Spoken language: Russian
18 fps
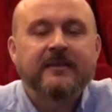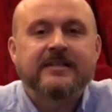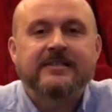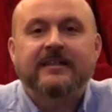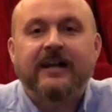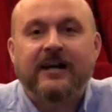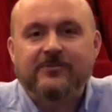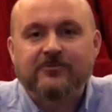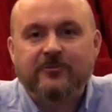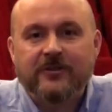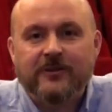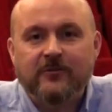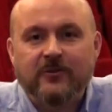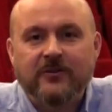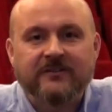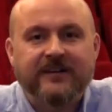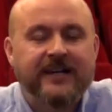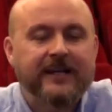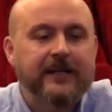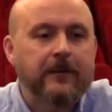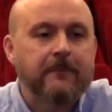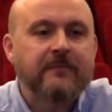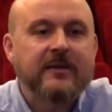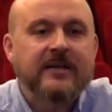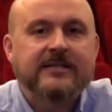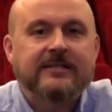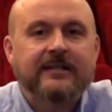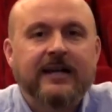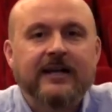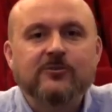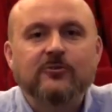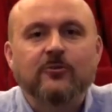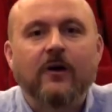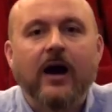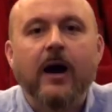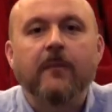сказку ему говорила.
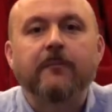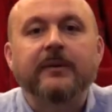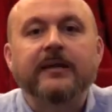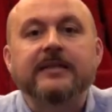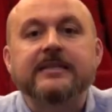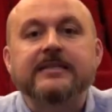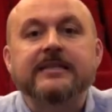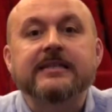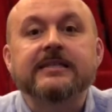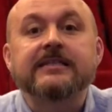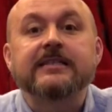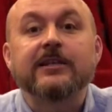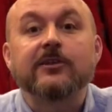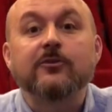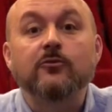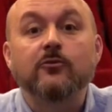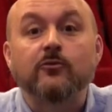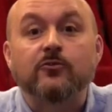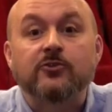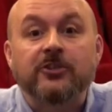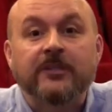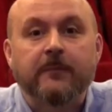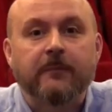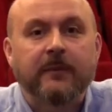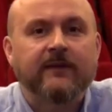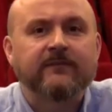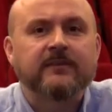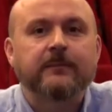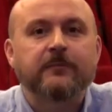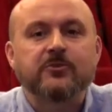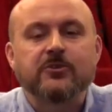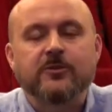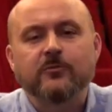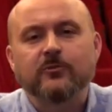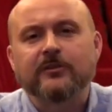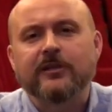Сказку о принцессе лягушке Правда,
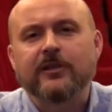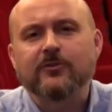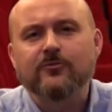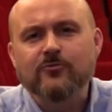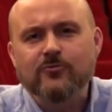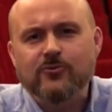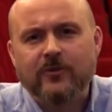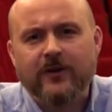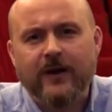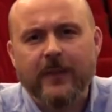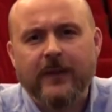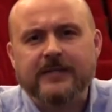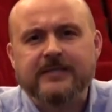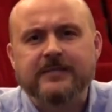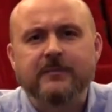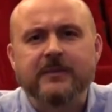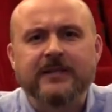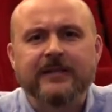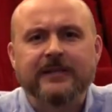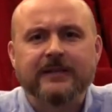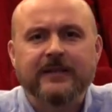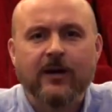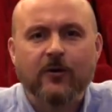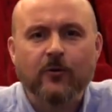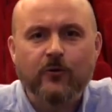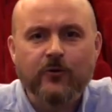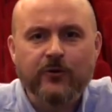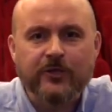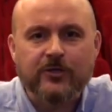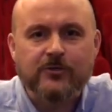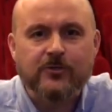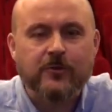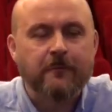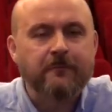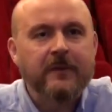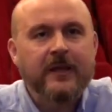почему-то лягушку она заменила на
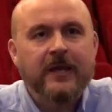курицу.